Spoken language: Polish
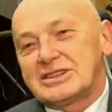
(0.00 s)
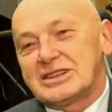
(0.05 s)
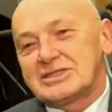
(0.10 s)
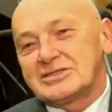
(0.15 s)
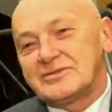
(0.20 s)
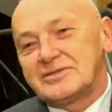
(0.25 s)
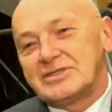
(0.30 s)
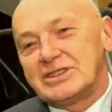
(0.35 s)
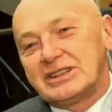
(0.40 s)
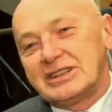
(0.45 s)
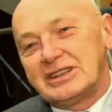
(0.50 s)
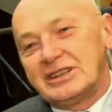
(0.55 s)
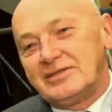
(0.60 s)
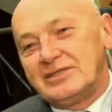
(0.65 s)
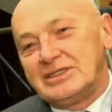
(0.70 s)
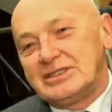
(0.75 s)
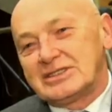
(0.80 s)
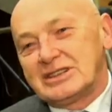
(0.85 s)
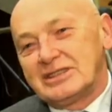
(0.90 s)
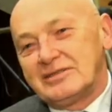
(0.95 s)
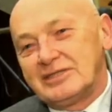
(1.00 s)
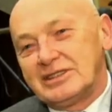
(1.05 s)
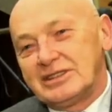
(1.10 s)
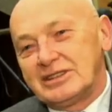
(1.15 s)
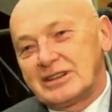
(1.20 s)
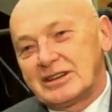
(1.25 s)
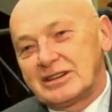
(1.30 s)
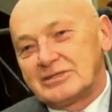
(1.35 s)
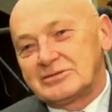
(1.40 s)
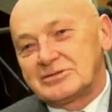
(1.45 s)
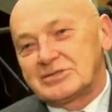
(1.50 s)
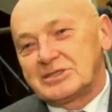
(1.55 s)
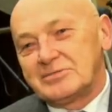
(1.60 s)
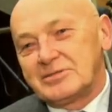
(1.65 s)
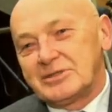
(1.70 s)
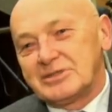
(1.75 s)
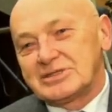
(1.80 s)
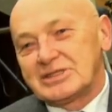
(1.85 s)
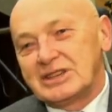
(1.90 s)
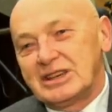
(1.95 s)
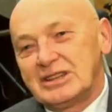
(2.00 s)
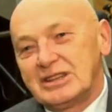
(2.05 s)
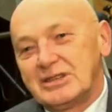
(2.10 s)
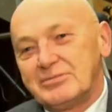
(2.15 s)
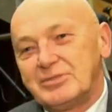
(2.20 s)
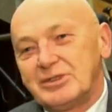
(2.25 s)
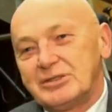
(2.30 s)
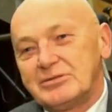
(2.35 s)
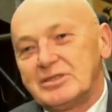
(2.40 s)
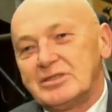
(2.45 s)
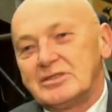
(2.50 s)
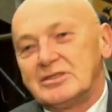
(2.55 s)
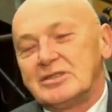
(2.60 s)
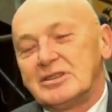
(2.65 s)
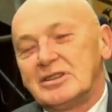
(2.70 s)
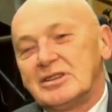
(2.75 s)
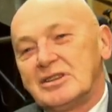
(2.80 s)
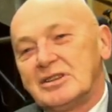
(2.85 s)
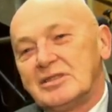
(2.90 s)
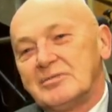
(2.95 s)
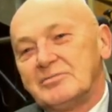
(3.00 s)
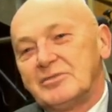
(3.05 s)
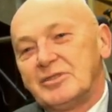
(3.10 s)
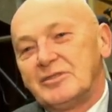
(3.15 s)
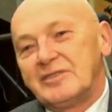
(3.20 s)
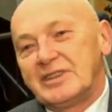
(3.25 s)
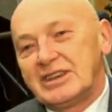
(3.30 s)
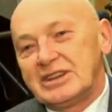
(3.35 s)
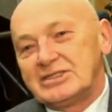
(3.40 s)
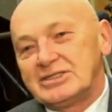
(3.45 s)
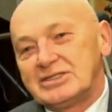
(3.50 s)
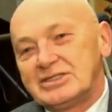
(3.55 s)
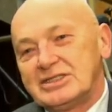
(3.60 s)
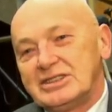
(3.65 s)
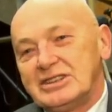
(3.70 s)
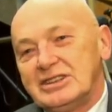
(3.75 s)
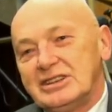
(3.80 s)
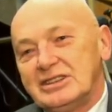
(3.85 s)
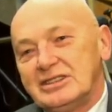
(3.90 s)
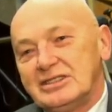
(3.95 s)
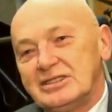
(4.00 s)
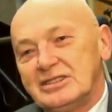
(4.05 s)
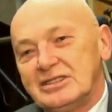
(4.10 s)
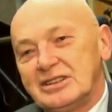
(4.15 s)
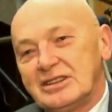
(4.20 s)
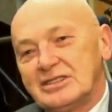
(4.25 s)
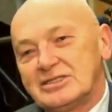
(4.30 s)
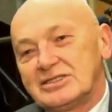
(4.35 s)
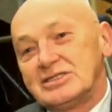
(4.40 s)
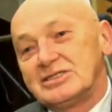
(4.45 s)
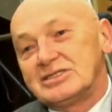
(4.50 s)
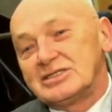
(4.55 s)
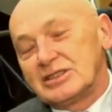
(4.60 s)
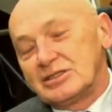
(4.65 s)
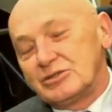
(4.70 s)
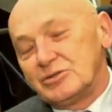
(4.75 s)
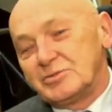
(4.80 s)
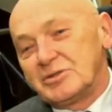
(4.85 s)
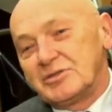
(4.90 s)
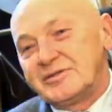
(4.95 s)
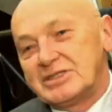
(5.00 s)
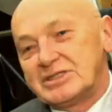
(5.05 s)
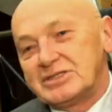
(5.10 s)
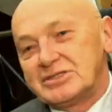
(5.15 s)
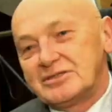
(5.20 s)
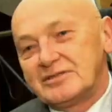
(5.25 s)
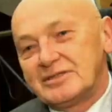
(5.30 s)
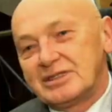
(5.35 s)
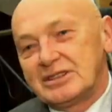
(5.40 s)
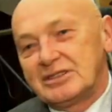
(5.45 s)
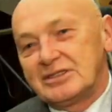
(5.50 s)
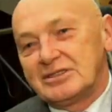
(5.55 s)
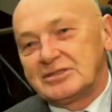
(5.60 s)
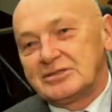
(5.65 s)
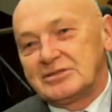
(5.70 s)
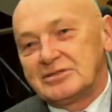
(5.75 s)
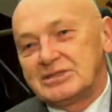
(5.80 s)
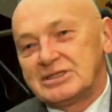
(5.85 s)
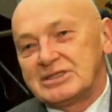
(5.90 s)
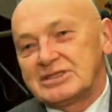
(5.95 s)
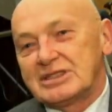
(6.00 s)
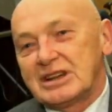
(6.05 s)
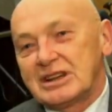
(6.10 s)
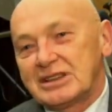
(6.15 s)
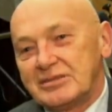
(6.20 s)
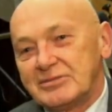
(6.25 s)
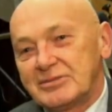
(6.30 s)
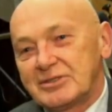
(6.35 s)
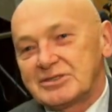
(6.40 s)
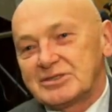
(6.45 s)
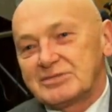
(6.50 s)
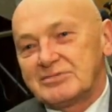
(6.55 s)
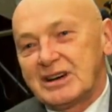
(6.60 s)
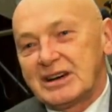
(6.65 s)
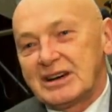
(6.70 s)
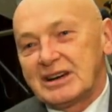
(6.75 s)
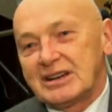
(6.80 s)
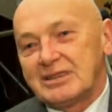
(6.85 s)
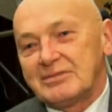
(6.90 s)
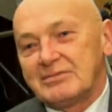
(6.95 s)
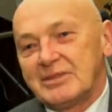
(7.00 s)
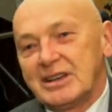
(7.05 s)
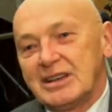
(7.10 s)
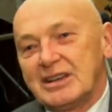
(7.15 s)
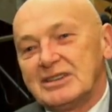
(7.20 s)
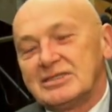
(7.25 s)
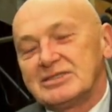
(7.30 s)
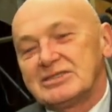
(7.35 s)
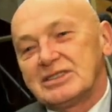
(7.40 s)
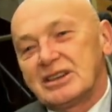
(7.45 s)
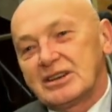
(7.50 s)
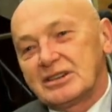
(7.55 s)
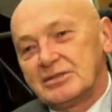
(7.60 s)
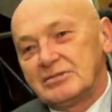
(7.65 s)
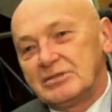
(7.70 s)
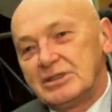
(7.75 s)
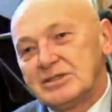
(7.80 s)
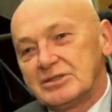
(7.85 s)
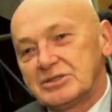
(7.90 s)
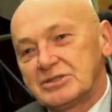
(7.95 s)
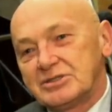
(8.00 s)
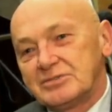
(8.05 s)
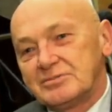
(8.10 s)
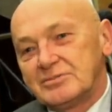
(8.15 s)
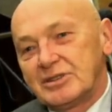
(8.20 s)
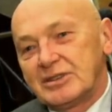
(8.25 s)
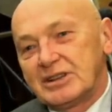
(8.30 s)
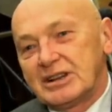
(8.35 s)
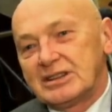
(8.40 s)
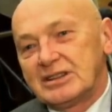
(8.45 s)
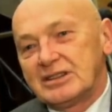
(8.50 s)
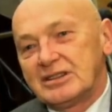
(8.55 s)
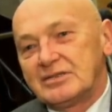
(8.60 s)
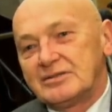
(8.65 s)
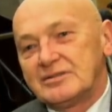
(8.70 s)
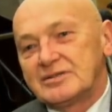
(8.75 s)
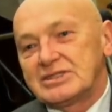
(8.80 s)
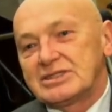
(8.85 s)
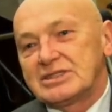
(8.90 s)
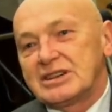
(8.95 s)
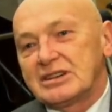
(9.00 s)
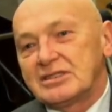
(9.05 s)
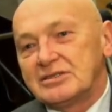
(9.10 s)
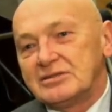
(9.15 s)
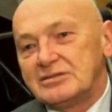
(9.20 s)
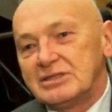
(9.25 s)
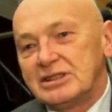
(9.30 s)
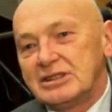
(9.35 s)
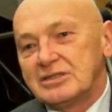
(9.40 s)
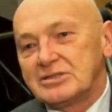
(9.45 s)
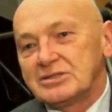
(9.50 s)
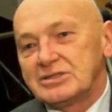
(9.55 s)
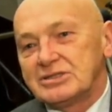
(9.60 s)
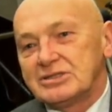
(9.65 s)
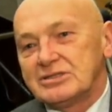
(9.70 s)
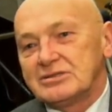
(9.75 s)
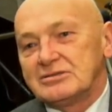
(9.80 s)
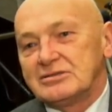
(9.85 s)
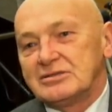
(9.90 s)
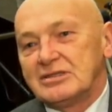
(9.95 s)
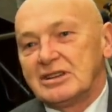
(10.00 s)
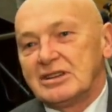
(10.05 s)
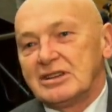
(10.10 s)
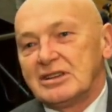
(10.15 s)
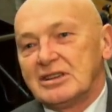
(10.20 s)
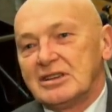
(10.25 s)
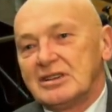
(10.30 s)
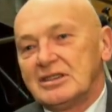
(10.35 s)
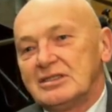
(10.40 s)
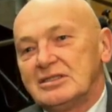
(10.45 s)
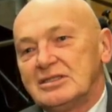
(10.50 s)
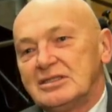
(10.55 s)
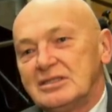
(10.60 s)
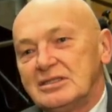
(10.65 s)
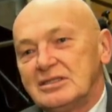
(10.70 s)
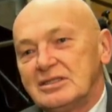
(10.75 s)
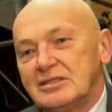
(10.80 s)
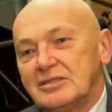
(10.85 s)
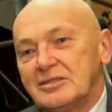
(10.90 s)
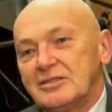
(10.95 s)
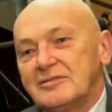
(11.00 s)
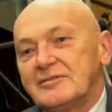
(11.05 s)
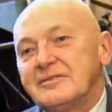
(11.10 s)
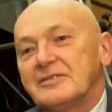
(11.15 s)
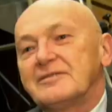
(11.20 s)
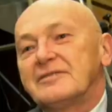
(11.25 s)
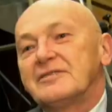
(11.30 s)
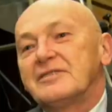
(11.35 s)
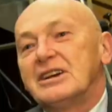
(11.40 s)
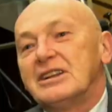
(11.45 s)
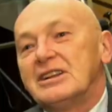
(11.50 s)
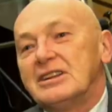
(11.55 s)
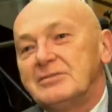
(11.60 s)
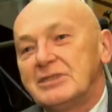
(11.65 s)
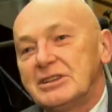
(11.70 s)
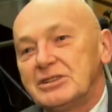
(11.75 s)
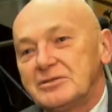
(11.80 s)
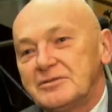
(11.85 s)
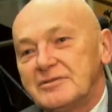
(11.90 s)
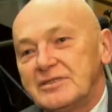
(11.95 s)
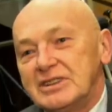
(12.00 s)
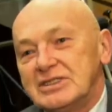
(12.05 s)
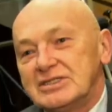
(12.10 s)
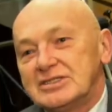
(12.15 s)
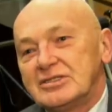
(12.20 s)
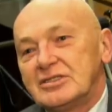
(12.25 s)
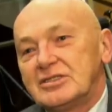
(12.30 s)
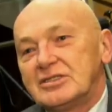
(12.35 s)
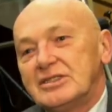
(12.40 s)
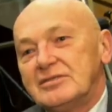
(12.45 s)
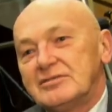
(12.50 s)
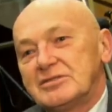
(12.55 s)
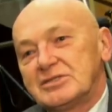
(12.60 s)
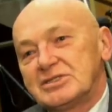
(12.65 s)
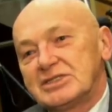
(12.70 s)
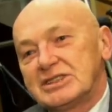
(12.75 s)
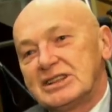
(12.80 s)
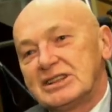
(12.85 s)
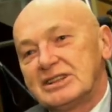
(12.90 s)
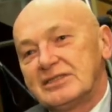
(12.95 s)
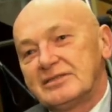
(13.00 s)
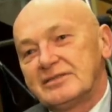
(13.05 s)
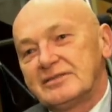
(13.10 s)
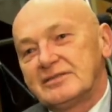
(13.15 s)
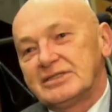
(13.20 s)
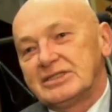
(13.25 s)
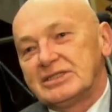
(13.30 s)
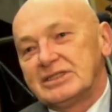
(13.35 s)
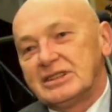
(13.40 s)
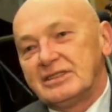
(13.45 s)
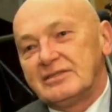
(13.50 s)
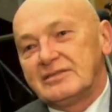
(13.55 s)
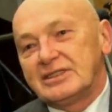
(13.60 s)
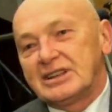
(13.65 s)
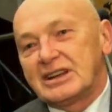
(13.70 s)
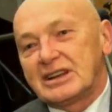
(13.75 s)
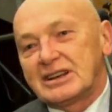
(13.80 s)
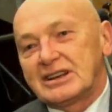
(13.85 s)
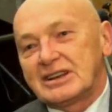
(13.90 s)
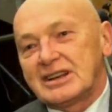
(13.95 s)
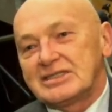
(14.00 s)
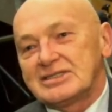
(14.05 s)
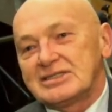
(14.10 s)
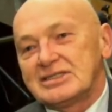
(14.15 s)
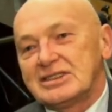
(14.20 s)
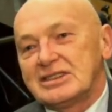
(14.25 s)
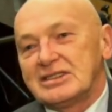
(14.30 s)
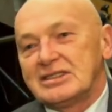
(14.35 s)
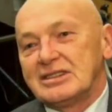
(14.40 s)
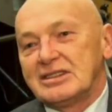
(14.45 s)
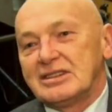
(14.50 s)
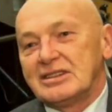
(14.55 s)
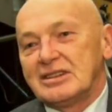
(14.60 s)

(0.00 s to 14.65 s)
czasów Sienkiewicza w literaturze polskiej nie było powieści czy cyklu powieściowego, który z takim rozmachem, z taką ilością bohaterów, z taką ilością y, elementów historii włączanych w, w narrację